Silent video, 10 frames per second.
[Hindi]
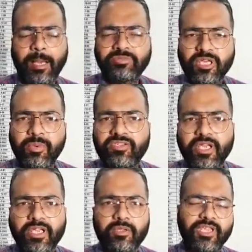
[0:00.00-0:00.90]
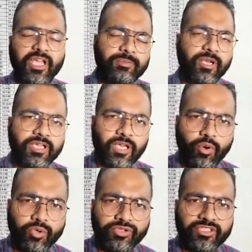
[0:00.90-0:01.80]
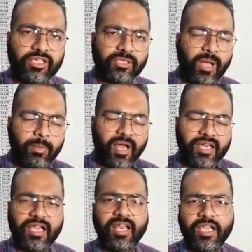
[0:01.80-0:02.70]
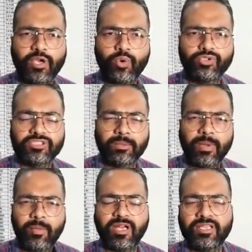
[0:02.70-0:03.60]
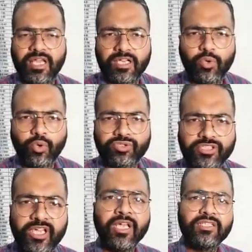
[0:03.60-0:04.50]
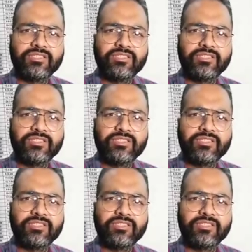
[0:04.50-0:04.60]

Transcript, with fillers: आप सभी से देश भर के लोगों से तमाम हरियाणा के लोगों से तमाम करनाल के लोगों से